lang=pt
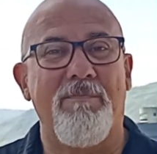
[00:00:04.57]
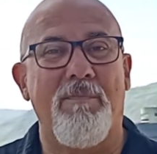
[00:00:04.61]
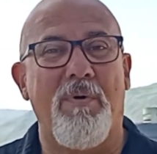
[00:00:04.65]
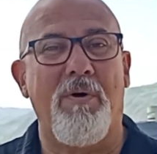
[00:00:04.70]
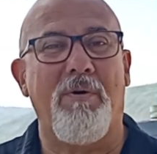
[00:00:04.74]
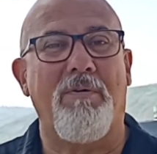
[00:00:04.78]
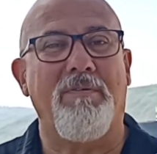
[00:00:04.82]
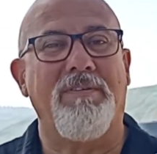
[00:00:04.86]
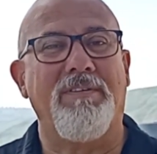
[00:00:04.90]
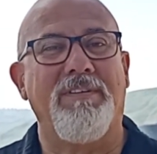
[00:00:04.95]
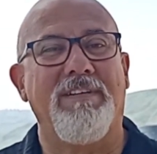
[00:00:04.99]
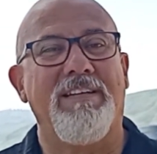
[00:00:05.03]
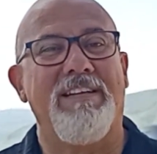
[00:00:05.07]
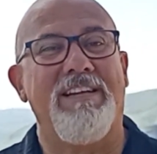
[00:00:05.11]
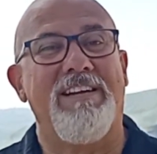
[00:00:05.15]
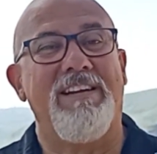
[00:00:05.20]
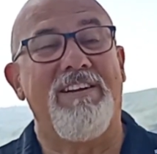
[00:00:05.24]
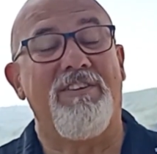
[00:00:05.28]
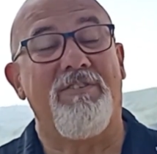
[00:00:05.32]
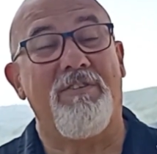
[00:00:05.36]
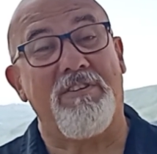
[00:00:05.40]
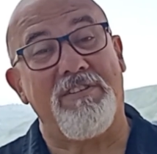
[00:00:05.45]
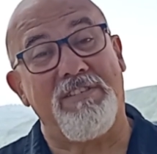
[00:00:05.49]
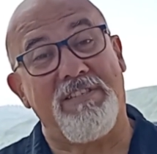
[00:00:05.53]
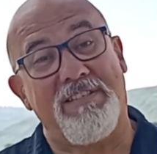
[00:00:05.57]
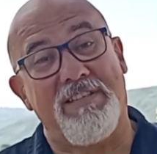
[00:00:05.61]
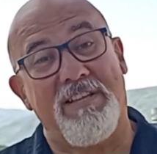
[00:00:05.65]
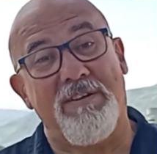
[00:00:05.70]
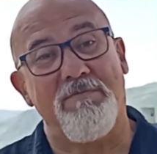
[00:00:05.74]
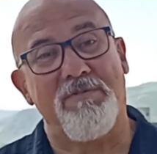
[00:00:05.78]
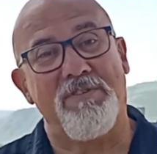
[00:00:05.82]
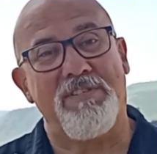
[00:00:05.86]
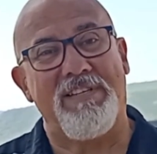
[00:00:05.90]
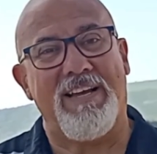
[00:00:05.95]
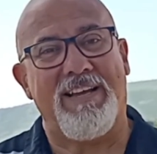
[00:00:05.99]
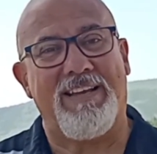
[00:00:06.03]
Bom, nós
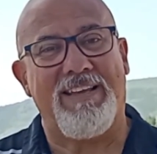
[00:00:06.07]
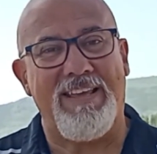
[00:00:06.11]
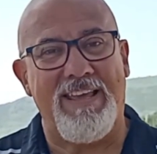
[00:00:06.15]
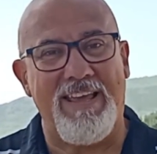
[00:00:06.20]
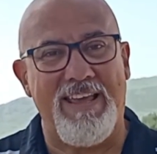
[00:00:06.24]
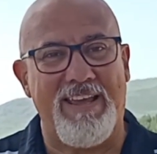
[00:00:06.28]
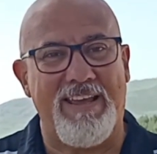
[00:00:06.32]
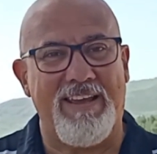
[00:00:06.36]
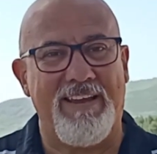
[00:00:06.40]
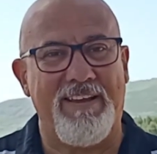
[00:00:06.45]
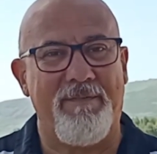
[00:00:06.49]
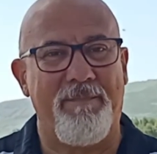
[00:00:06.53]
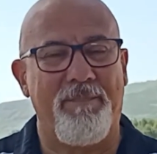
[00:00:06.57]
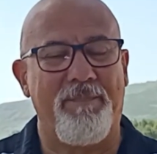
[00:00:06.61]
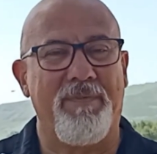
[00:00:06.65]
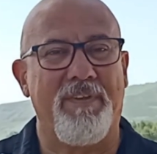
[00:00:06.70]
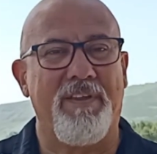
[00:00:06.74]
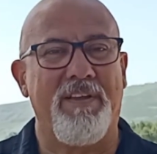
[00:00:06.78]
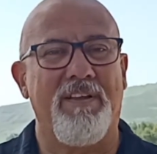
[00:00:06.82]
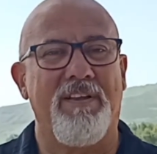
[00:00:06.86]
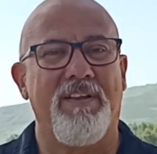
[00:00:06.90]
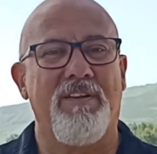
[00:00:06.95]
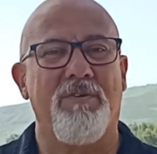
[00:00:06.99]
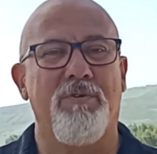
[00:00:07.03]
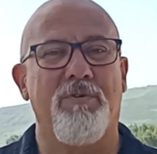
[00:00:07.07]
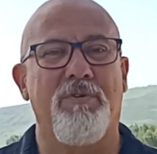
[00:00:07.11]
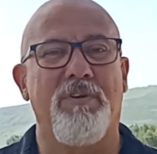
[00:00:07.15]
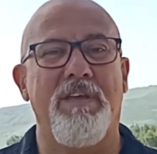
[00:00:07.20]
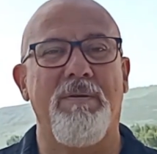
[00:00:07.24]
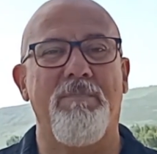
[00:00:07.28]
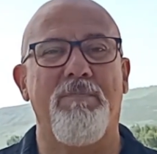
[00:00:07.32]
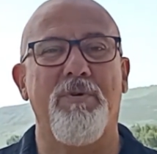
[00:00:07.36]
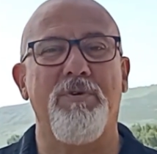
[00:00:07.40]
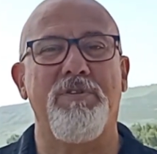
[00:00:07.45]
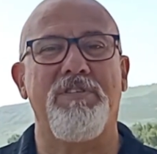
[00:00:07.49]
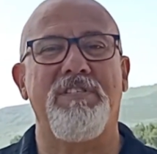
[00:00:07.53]
estamos aqui no
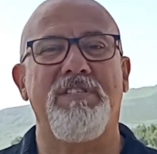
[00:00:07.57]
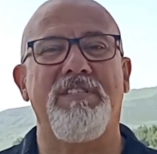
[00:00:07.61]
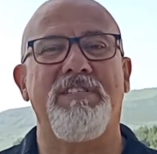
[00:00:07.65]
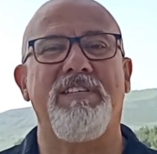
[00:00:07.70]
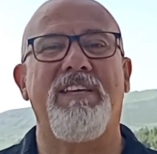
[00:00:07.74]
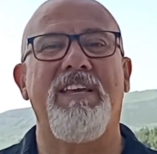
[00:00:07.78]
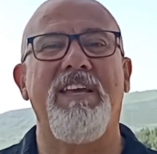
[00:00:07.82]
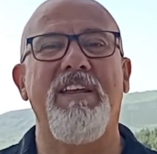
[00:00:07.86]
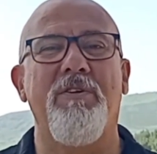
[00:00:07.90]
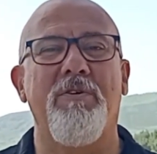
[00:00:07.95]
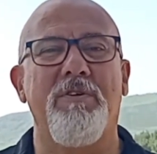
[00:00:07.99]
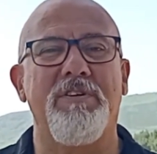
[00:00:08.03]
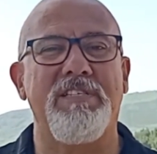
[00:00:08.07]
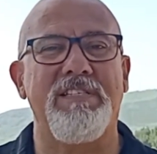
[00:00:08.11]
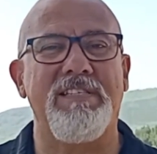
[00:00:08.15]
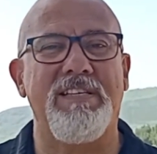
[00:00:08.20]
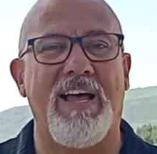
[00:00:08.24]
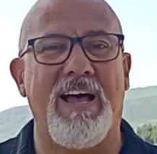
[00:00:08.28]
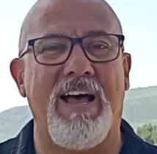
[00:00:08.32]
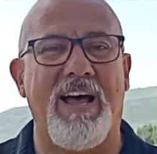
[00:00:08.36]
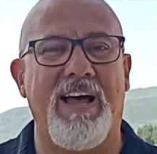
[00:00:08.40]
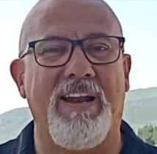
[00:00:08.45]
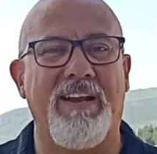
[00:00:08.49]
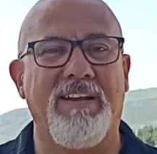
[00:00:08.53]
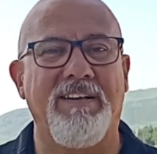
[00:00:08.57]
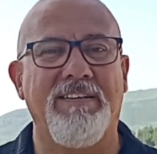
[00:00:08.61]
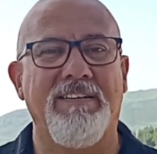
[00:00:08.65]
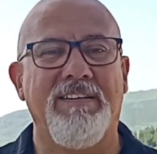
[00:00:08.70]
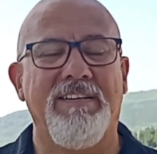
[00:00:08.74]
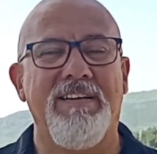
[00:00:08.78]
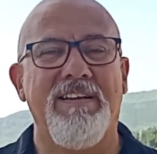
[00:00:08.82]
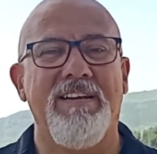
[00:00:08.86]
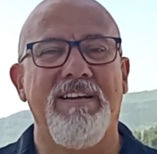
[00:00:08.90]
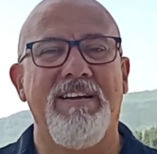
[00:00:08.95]
kibbutz Gnossar.